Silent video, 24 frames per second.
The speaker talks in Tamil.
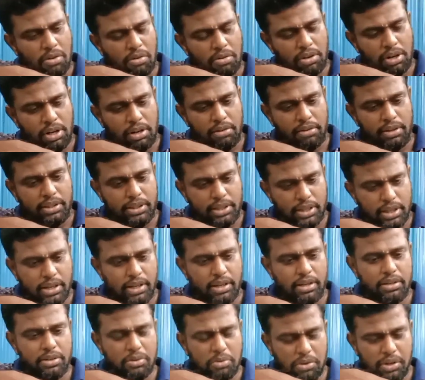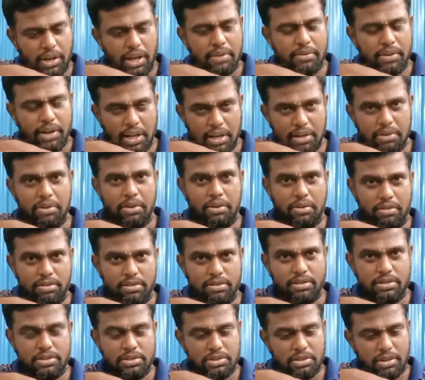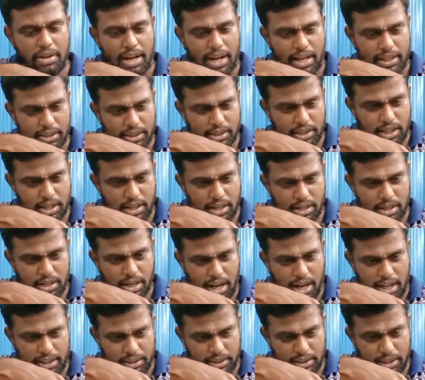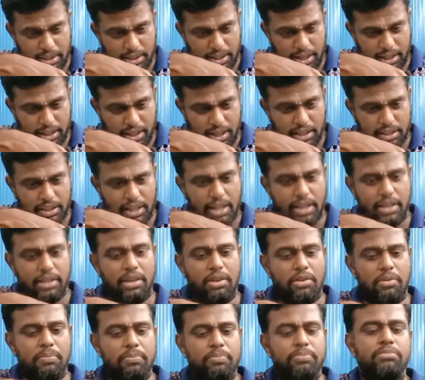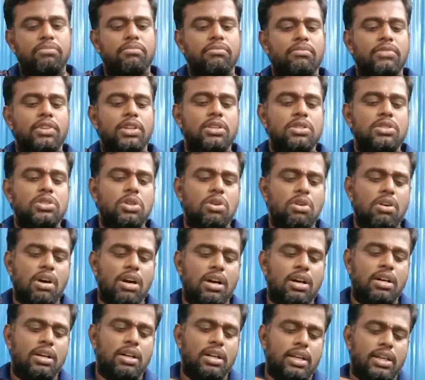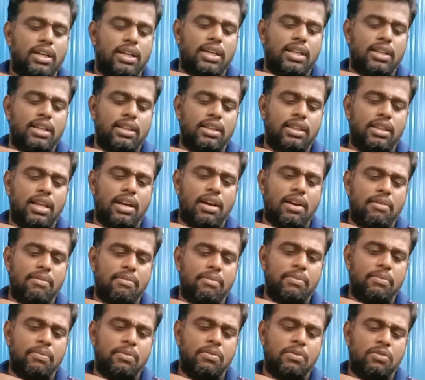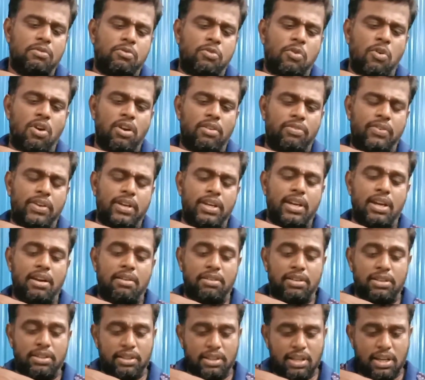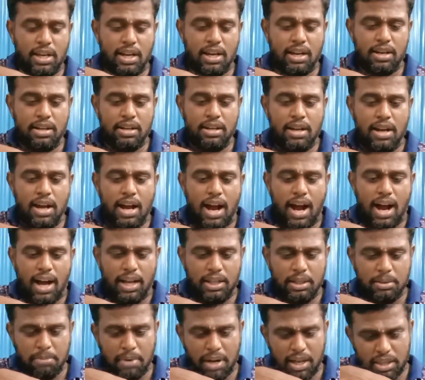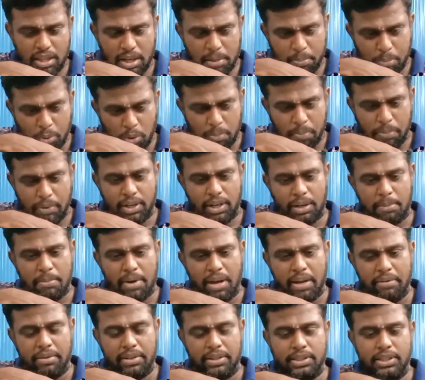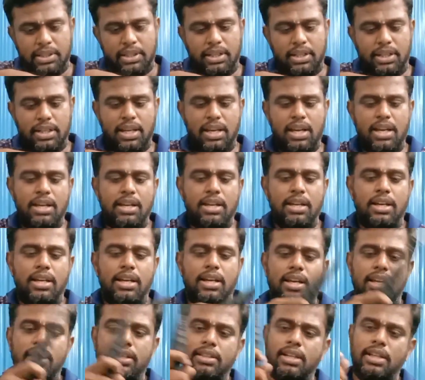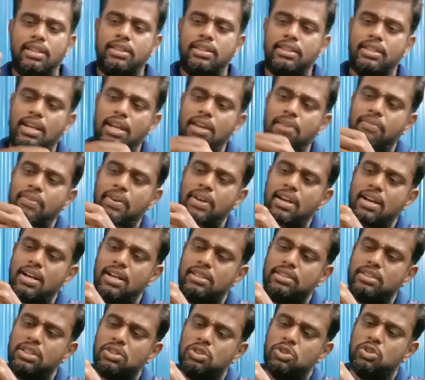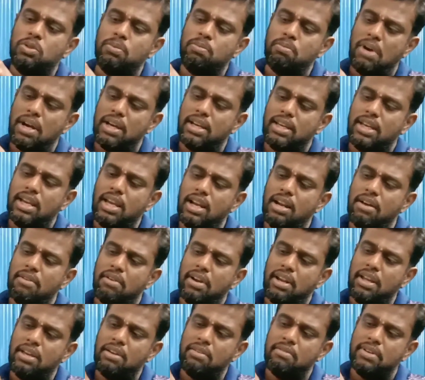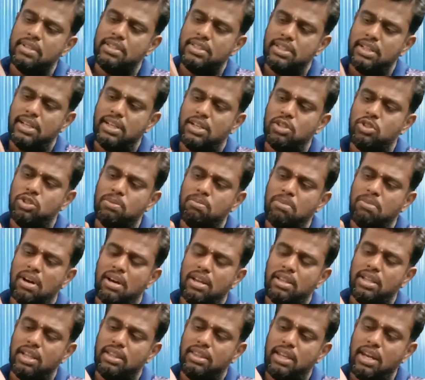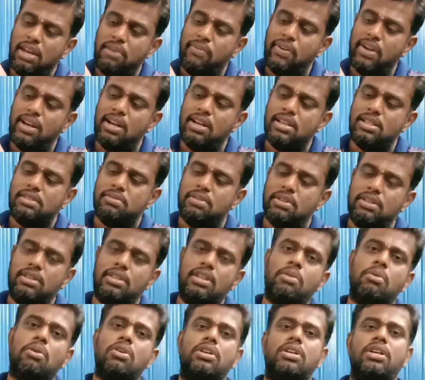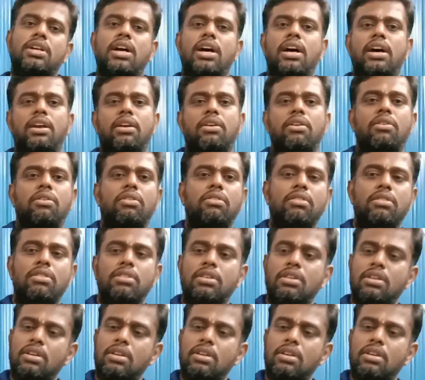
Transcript: உங்களுக்கு வந்து குண்டே வெளியே வரும் ஸோ அந்த அந்த டெக்னிக் தான் இங்கேயும் ஸோ இந்த ஃபோர் ஃபிங்கர் வந்து அது மாதிரி புல் பண்ணுற மாதிரி வச்சுக்கிட்டு இந்த த்ரீ ஃபிங்கர்ஸை சும்மா கீழே வரைக்கும் வச்சுக்கிட்டு சும்மா இந்த த்ரீ ஃபிங்கர்ஸ் வந்து ஒட்டுக்காக இருக்கணும்